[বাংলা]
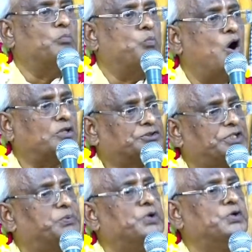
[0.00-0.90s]

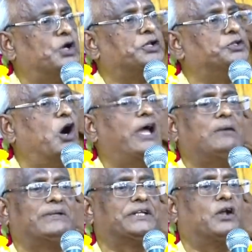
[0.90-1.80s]
ভক্তিপূর্ণ হৃদয়
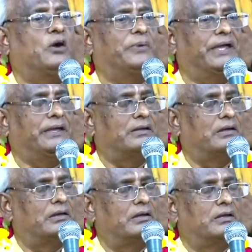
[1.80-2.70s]
আমাদের হবে
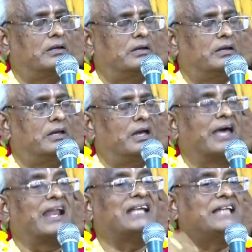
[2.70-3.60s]

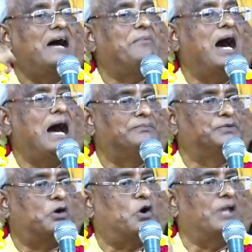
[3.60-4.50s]
রাধা ভাব
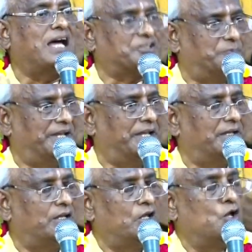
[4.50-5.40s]
যখন আসবে
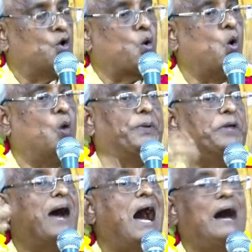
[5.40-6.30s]
গোপী
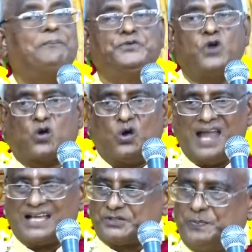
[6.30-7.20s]
ভাব যখন
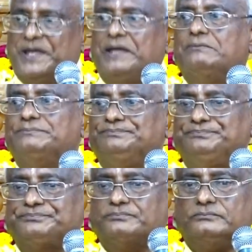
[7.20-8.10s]
আসবে
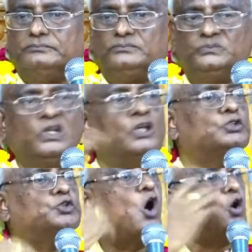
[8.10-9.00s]

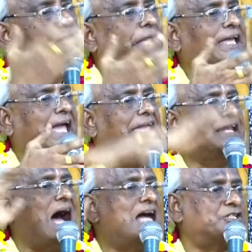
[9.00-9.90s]
তখনই এই
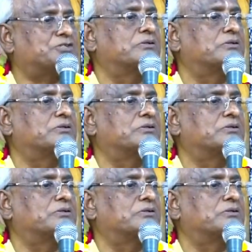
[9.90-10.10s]
রাস